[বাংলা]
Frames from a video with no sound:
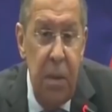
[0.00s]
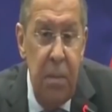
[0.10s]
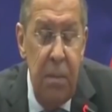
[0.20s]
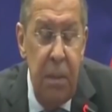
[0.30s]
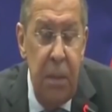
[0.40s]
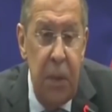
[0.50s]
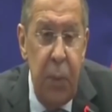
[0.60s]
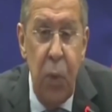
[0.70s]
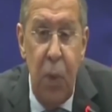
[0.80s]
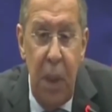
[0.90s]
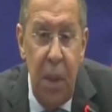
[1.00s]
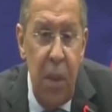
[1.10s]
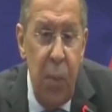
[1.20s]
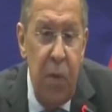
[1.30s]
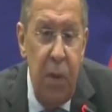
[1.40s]
বৈঠক অনুষ্ঠিত হয়
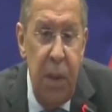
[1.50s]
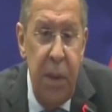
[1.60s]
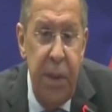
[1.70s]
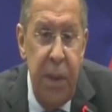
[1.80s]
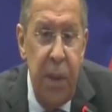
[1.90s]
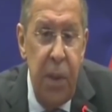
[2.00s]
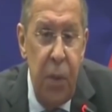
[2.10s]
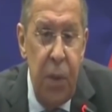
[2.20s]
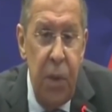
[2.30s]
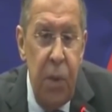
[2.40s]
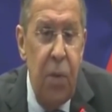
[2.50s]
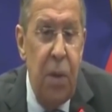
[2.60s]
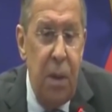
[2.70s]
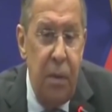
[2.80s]
এর আগে গত মাসে রাশিয়ার